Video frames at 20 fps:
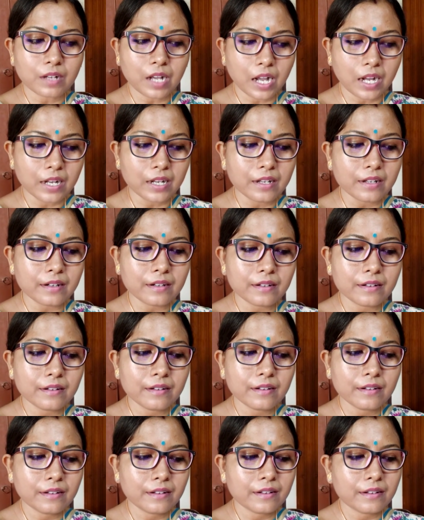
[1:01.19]
আকার
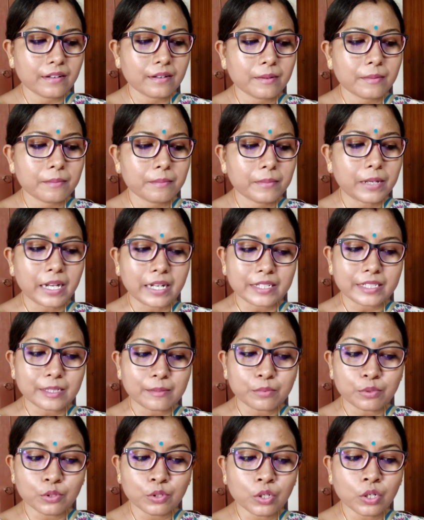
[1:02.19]
বা একটা
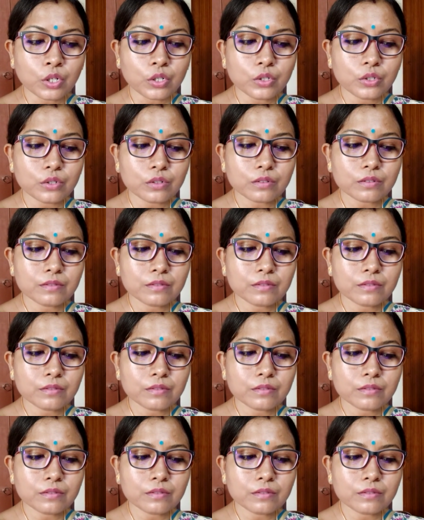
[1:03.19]
ভূখণ্ড